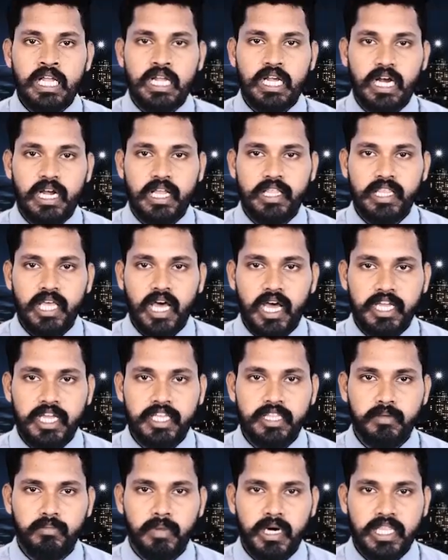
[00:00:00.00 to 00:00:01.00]
கடந்த
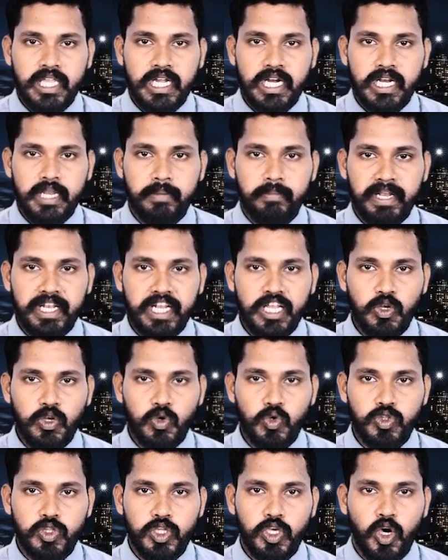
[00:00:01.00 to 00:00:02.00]
ஐந்து மாதங்களின் பின்னர்
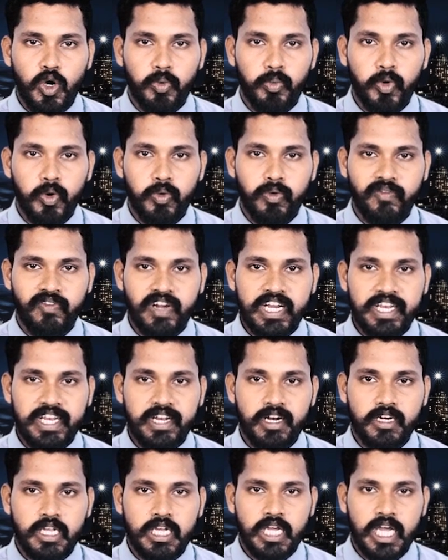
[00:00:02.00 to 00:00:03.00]
உத்தியோகபூர்வ
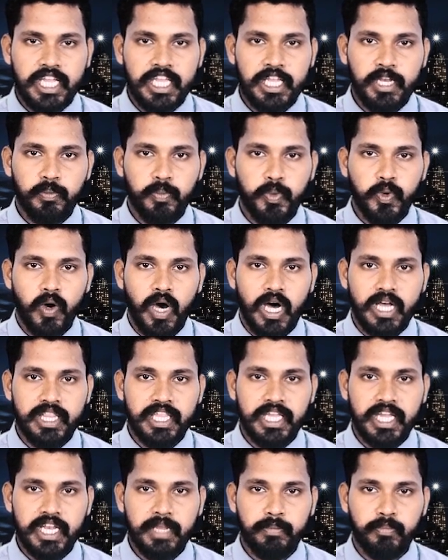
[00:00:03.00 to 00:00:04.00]
வெளிநாட்டு கையிருப்பு
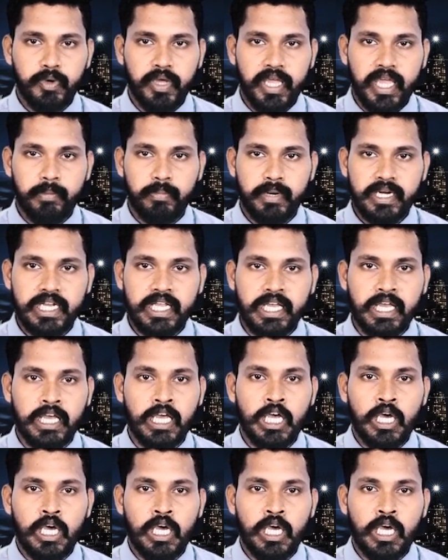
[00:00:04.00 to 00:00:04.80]
அதிகரிப்பு ஏற்பட்ட